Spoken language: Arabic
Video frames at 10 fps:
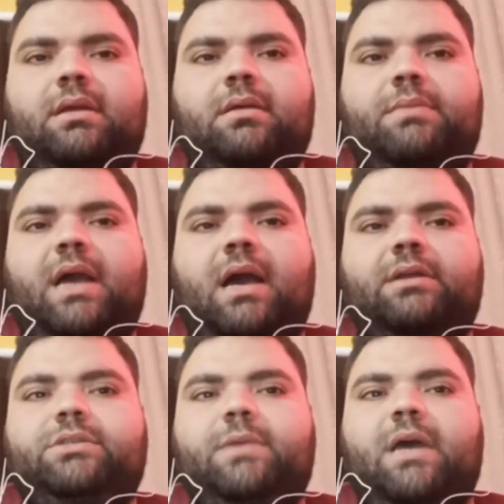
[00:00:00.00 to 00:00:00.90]

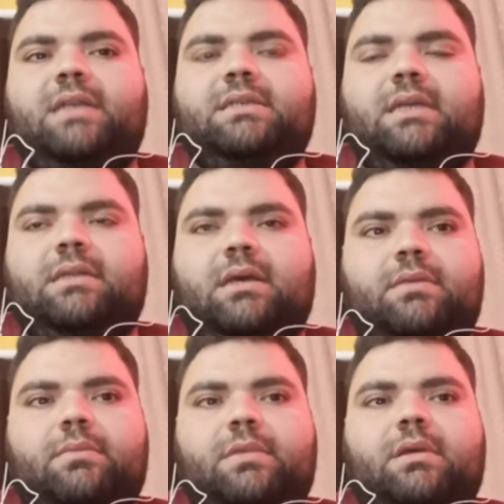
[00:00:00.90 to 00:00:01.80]
بحاله شبه عجز عن
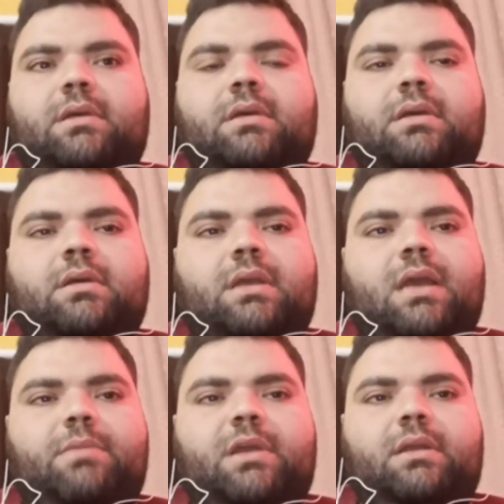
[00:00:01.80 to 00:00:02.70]
تقديم
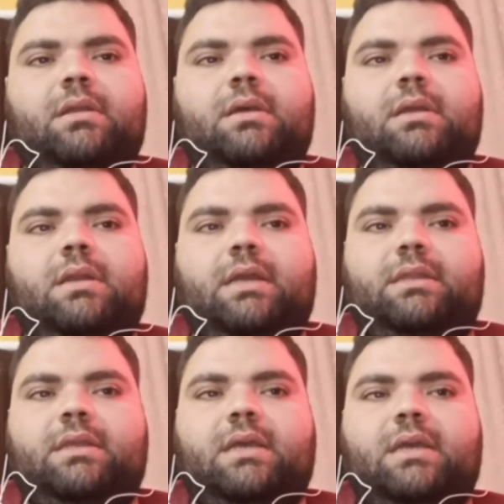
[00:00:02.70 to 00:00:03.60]
آه، كامل آه،
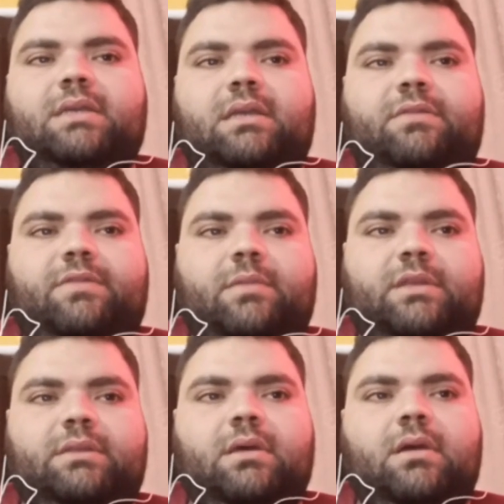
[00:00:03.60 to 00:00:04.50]
الاحتياجات في
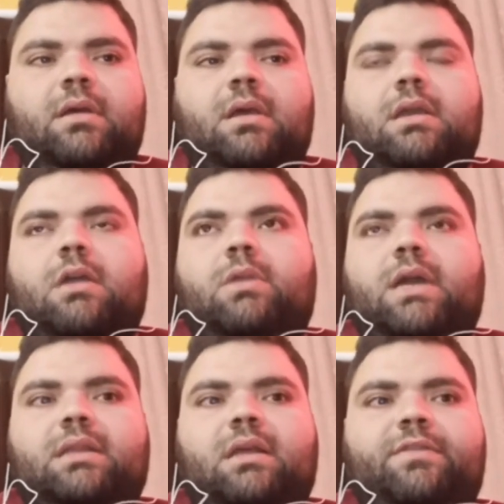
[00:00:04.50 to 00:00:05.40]
المنطقه كون
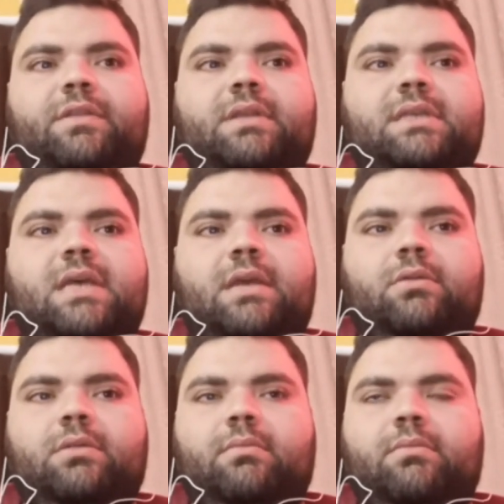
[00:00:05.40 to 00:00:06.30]
الاعداد في
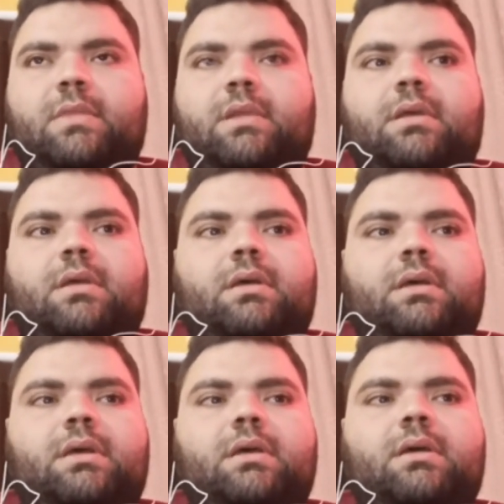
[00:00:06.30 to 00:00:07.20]
تزايد
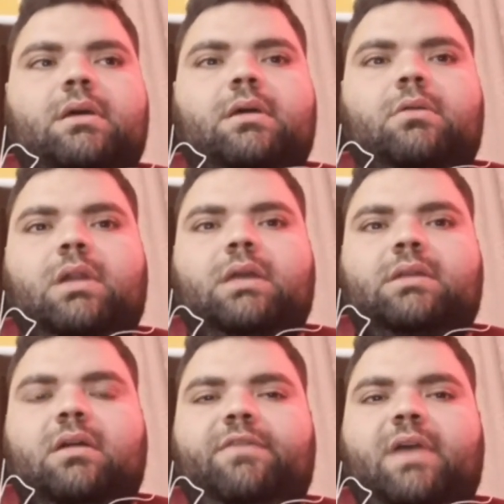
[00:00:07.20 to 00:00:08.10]
آه،
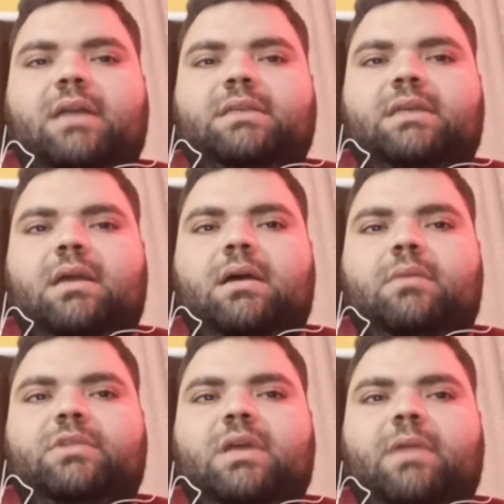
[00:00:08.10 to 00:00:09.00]
والاطراف بحاجه الى
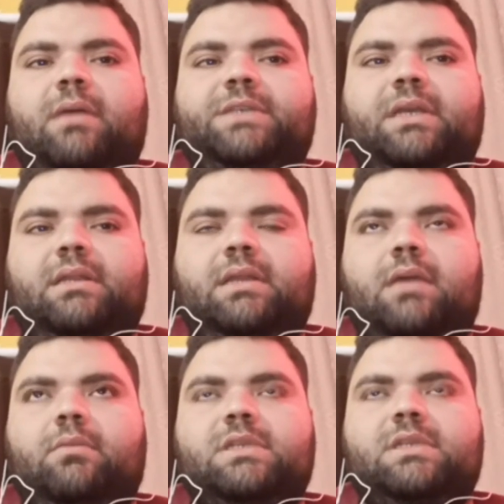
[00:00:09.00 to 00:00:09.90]
متابعه بشكل
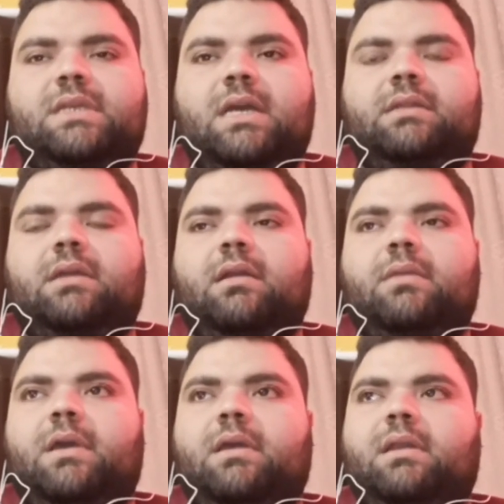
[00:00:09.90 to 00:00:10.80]
دائم وصيانه
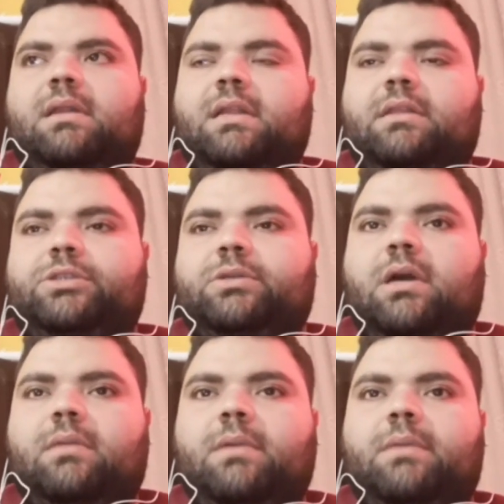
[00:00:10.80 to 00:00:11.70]
تقريبا كل ثلاثة اشهر
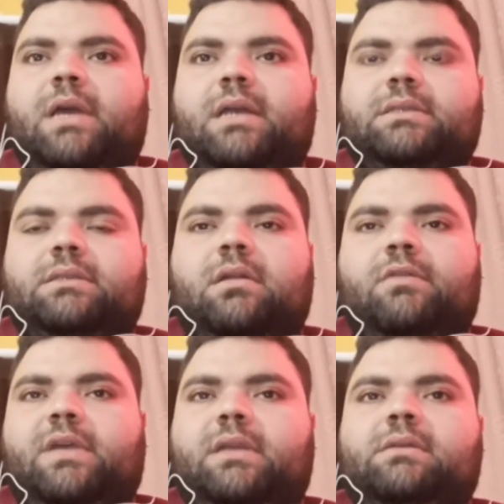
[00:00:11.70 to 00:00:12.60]
اربعه بحاجه
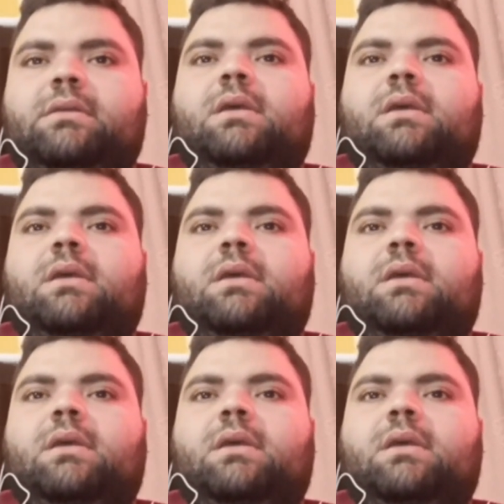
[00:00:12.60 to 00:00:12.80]
طرف يعني